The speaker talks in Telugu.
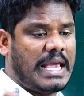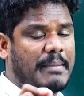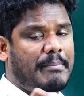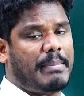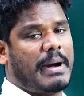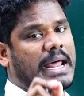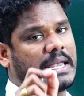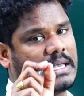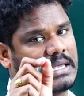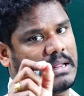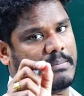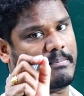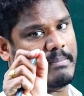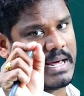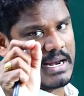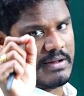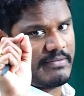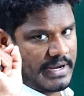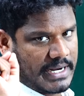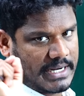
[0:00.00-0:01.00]
ఏ పార్టీ
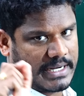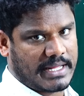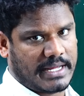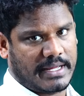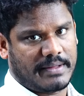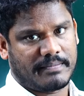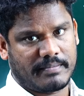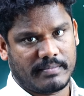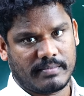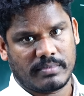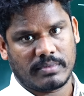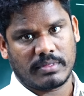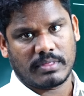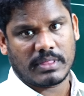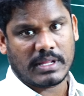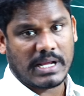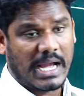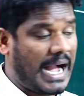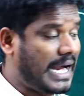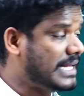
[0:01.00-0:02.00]
బలం ఏంటి
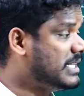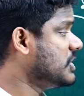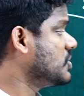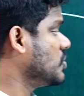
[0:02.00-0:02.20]
అది